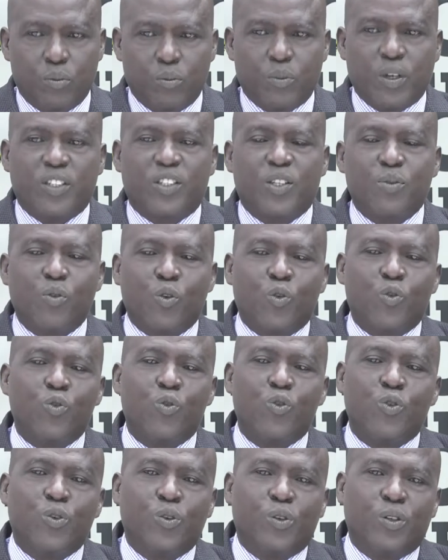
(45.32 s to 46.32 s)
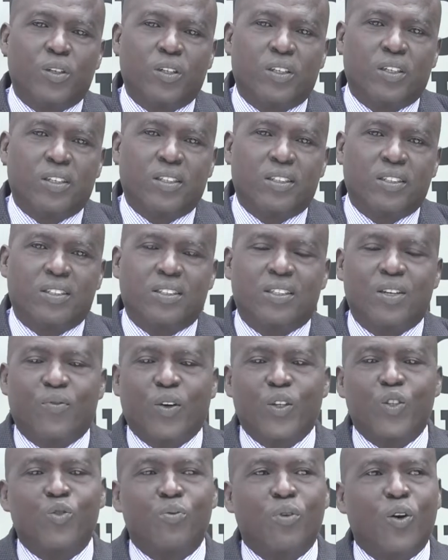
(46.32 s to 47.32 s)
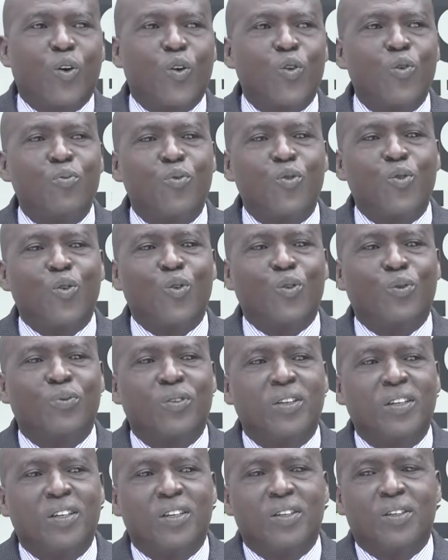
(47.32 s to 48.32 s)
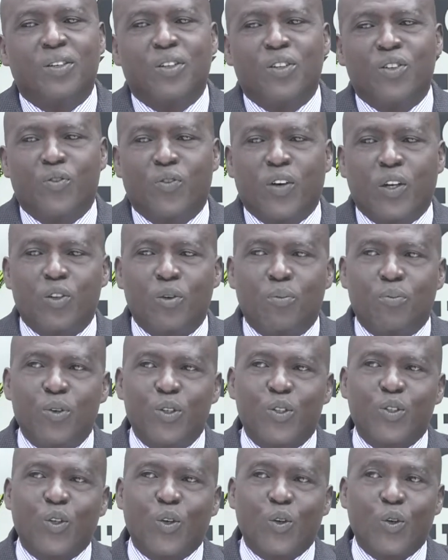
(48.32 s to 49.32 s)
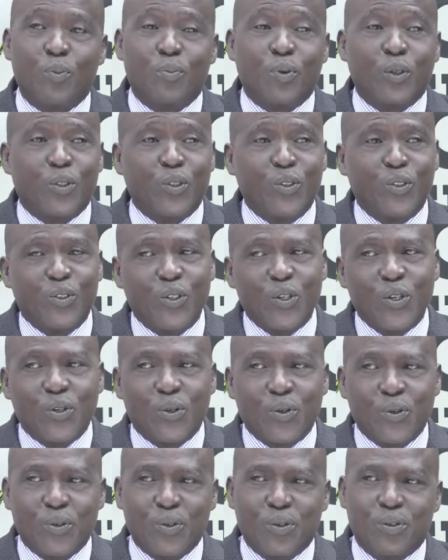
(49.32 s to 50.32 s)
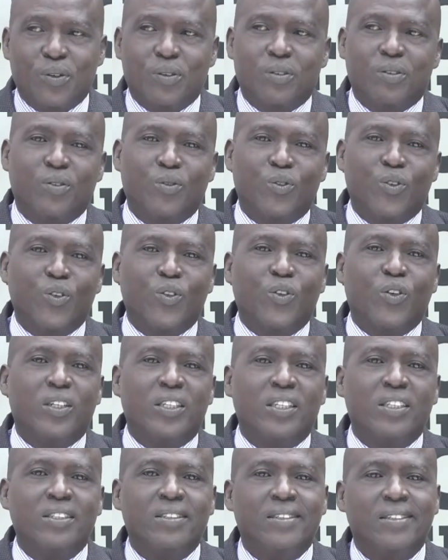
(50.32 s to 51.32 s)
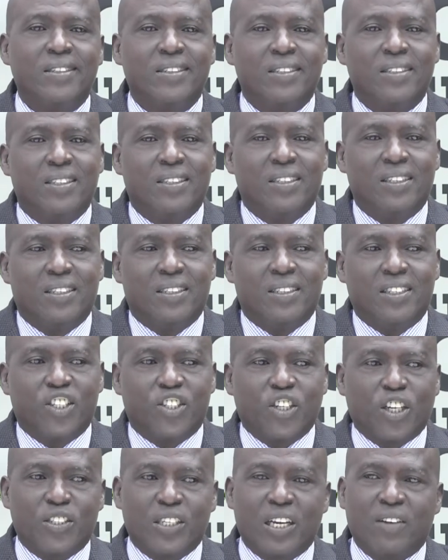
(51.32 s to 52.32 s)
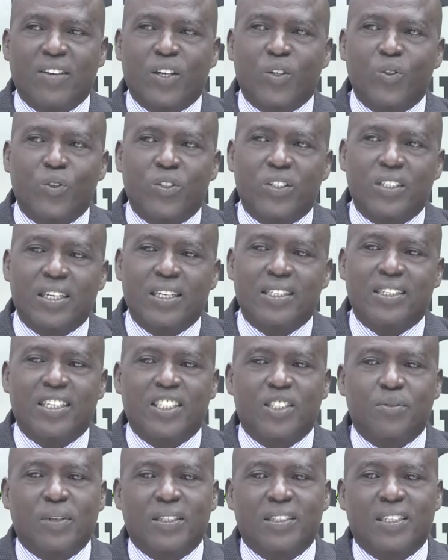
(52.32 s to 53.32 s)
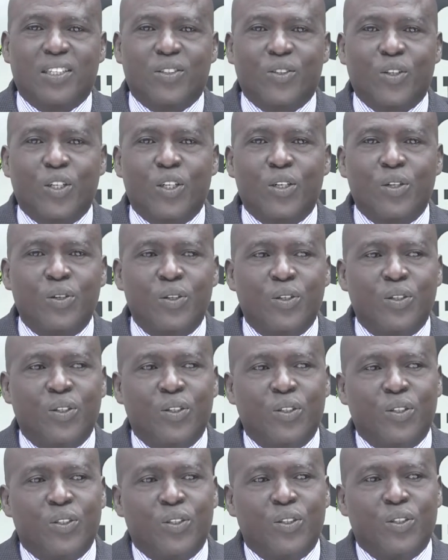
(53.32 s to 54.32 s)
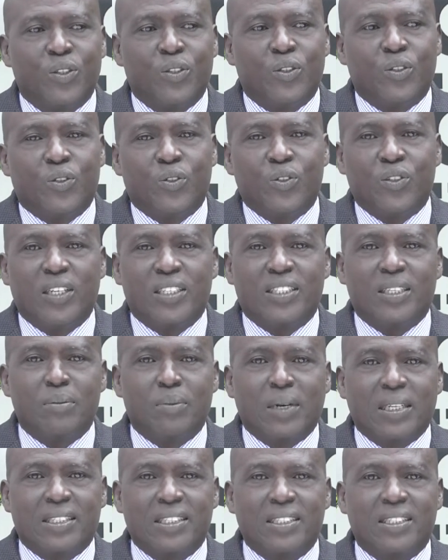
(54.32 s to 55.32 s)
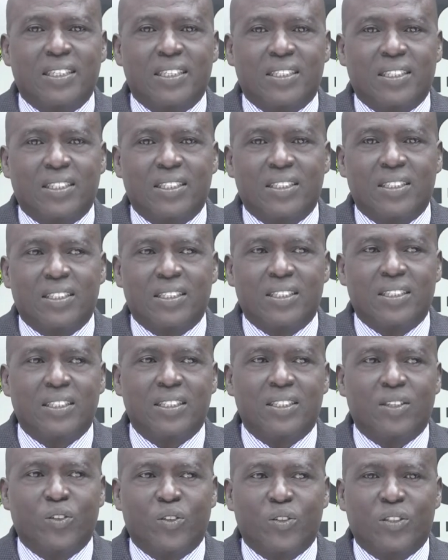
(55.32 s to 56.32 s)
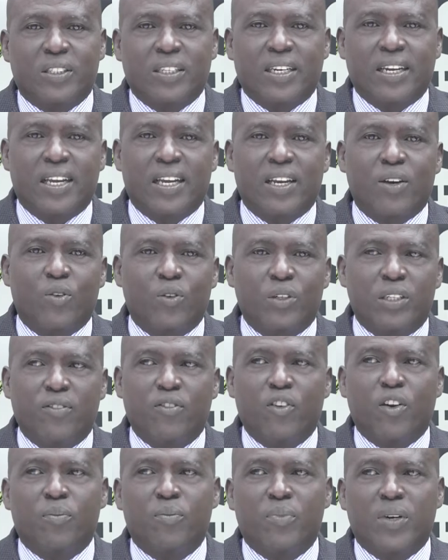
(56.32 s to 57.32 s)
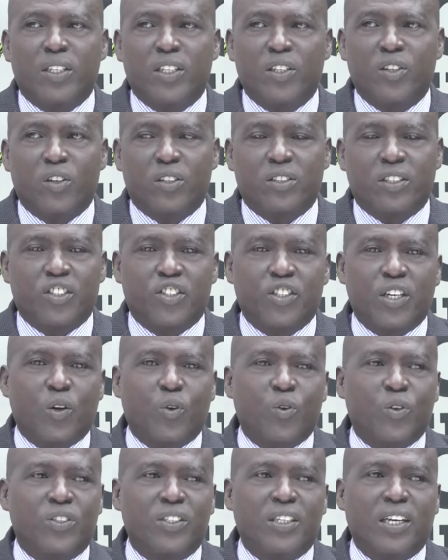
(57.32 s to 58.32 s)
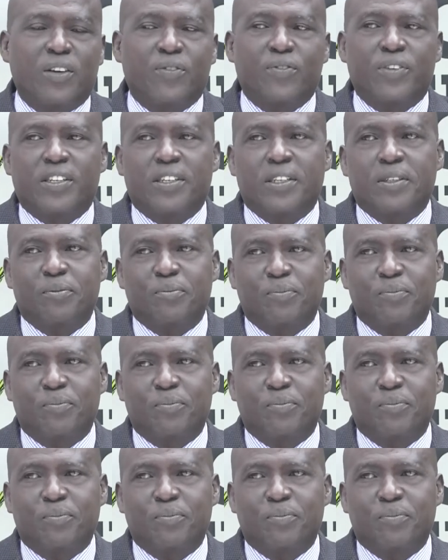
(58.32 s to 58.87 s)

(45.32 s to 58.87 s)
Merci beaucoup euh, Stéphane Soumaro pour une fois de plus euh, l'opportunité que vous nous donnez d'échanger avec nos chers téléspectateurs sur les thématiques qui ont trait au développement de notre cher continent africain.